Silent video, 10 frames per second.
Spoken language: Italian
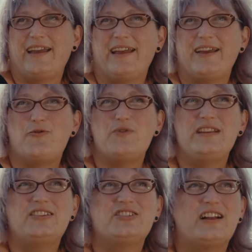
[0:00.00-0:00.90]
e
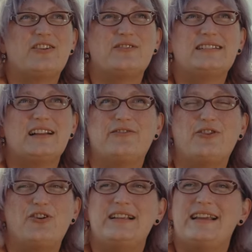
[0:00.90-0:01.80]
quindi c'era questa
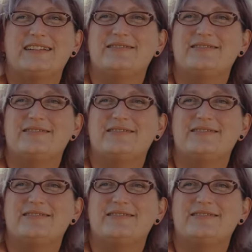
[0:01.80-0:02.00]
voglia